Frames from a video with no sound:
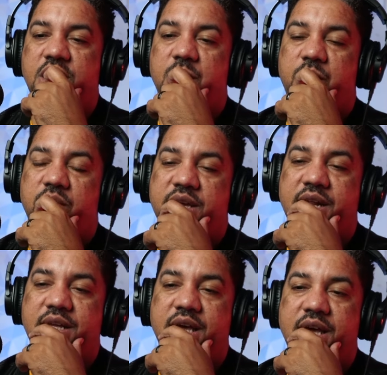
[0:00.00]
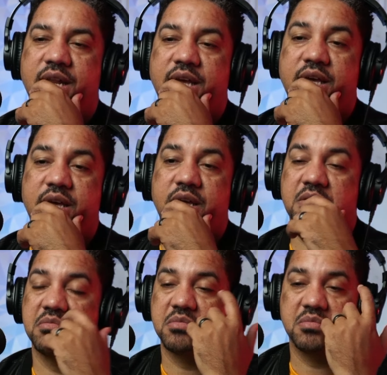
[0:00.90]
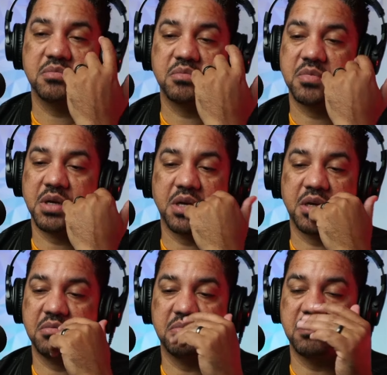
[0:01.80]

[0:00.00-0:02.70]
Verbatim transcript: Porque él quiere eh,